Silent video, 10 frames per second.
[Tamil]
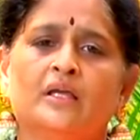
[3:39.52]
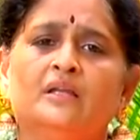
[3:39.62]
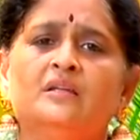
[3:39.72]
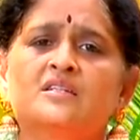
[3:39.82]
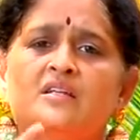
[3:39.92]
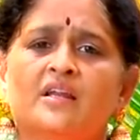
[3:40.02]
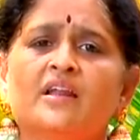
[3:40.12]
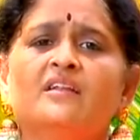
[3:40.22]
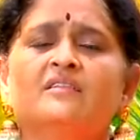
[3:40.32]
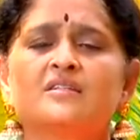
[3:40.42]
இந்த
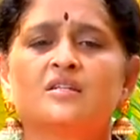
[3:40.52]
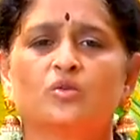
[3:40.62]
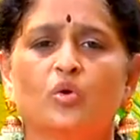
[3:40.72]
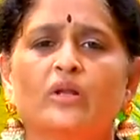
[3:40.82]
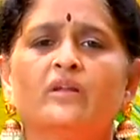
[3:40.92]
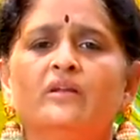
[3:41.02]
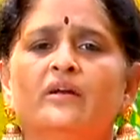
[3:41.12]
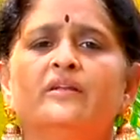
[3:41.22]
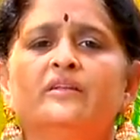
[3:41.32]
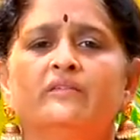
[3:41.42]
ஸ்கிளிராந்தஸை தொடர்ந்து
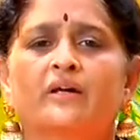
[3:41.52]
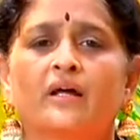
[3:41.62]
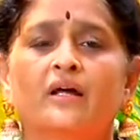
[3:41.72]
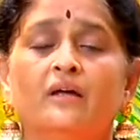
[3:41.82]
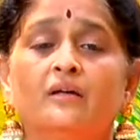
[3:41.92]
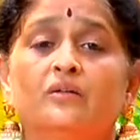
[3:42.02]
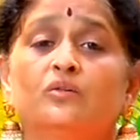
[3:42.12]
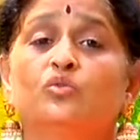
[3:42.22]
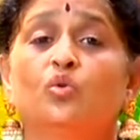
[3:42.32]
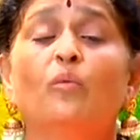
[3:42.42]
எடுத்து வர
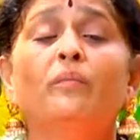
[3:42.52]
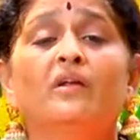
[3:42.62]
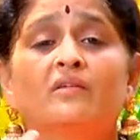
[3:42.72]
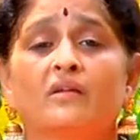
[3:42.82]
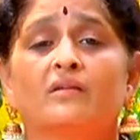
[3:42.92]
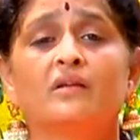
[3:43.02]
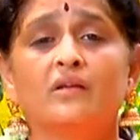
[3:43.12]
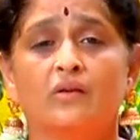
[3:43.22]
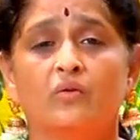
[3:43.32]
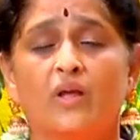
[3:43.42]
சோம்பேறித்தனத்தை
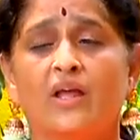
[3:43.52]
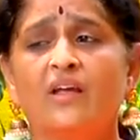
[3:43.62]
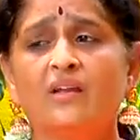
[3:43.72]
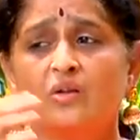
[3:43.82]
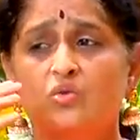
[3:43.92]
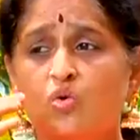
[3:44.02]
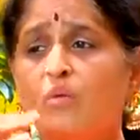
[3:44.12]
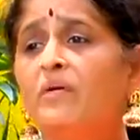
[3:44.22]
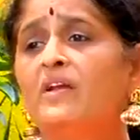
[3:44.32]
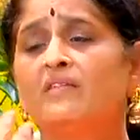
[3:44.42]
நீக்கணும் ஏன்னா இந்த
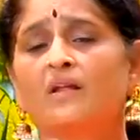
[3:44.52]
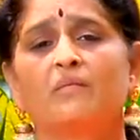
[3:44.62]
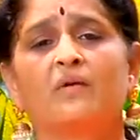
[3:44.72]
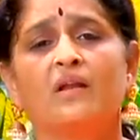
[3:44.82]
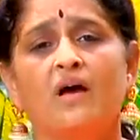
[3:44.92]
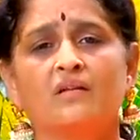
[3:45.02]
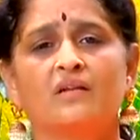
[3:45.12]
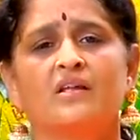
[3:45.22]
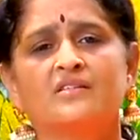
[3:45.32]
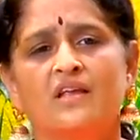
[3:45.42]
சோம்பேறித்தனம் என்ன
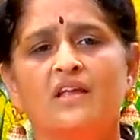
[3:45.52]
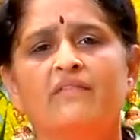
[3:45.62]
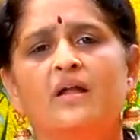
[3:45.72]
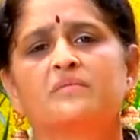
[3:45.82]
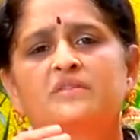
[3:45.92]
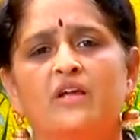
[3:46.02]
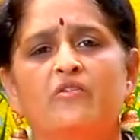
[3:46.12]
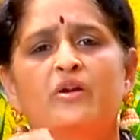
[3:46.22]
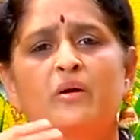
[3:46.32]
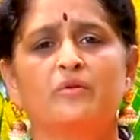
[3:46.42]
ஆகுதுன்னா செய்ய விடாமல் செய்ய
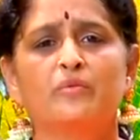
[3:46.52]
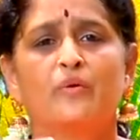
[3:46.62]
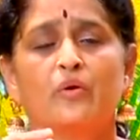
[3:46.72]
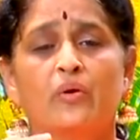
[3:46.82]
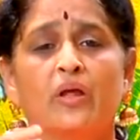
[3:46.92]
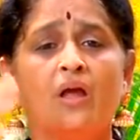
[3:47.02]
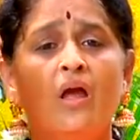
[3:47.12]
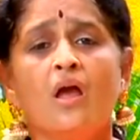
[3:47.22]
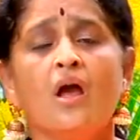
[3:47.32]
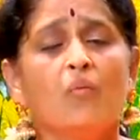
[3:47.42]
விடாமல் இது பண்ணோன்னே
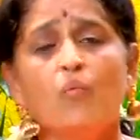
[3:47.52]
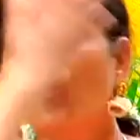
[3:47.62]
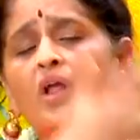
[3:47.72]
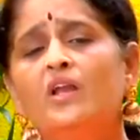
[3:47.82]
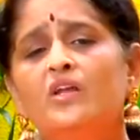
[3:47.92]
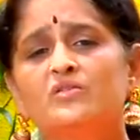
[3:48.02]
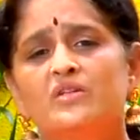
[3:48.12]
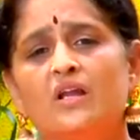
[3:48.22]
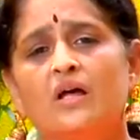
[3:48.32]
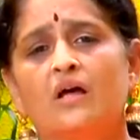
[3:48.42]
மூளையிலையும்
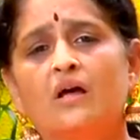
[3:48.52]
சில